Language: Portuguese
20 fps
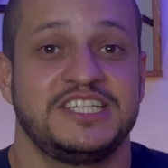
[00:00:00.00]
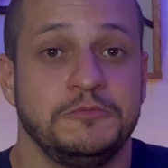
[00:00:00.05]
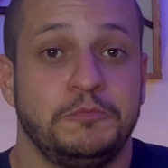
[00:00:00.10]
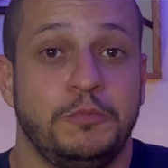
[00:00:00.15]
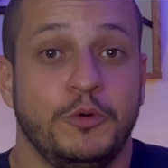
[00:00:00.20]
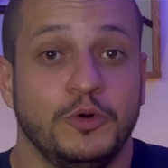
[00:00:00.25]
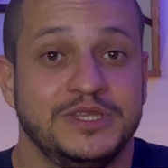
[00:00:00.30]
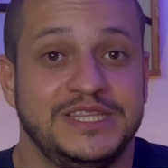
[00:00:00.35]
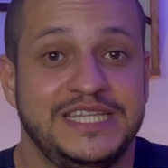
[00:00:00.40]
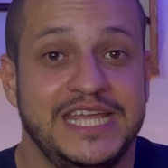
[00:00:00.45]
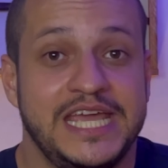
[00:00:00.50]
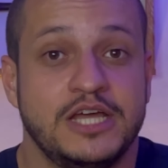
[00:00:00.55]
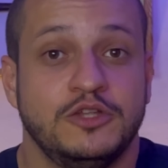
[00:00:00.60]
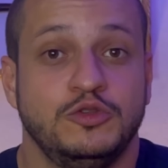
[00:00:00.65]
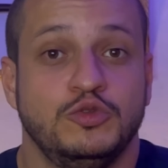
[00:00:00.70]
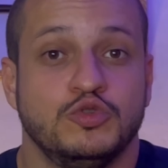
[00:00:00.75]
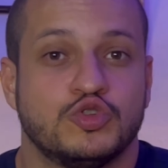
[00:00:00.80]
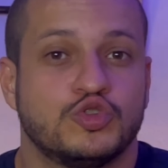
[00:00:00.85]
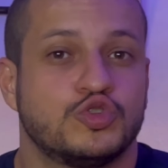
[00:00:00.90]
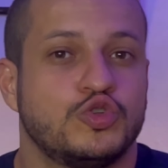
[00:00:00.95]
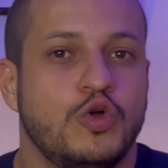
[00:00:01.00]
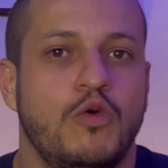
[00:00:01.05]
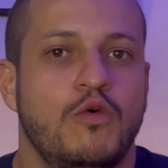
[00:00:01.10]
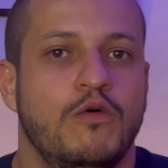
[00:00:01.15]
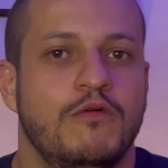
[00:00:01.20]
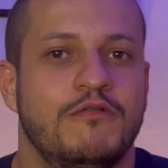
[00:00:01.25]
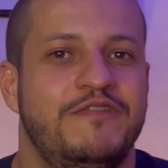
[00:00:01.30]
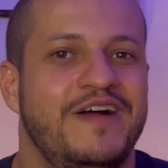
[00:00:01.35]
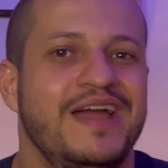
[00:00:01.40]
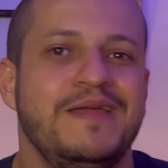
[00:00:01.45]
poder do som
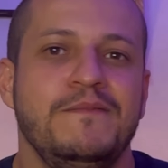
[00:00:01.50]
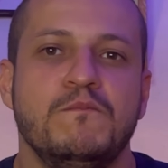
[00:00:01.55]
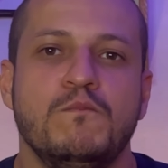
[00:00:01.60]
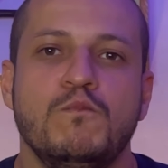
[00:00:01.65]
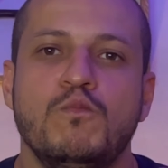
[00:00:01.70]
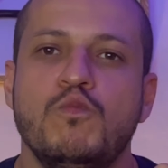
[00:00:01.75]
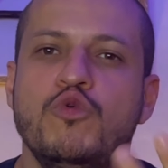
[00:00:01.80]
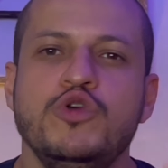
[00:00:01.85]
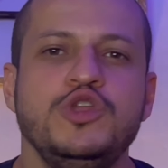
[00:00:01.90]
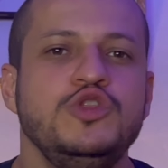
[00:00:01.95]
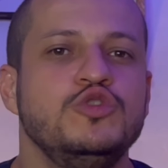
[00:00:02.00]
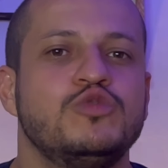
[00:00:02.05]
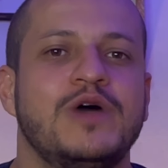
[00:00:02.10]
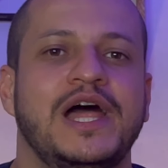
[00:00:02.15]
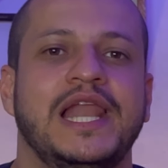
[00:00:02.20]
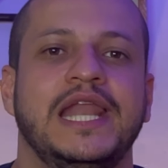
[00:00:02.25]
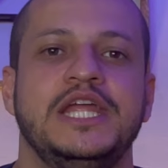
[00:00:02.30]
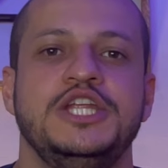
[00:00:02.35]
vai muito além